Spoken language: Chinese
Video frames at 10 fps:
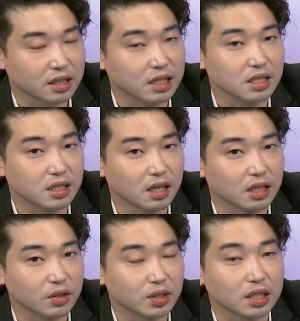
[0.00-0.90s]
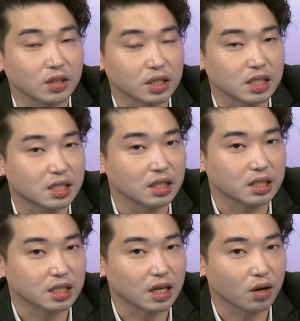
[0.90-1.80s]
但是呢，因为这个东西涉
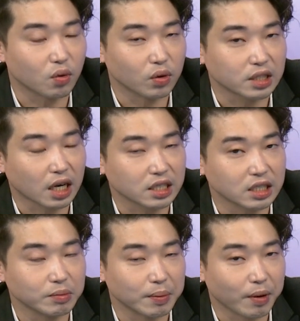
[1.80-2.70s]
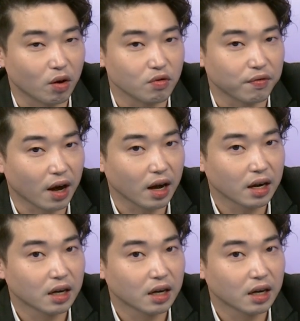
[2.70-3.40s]
及到国家机密保护法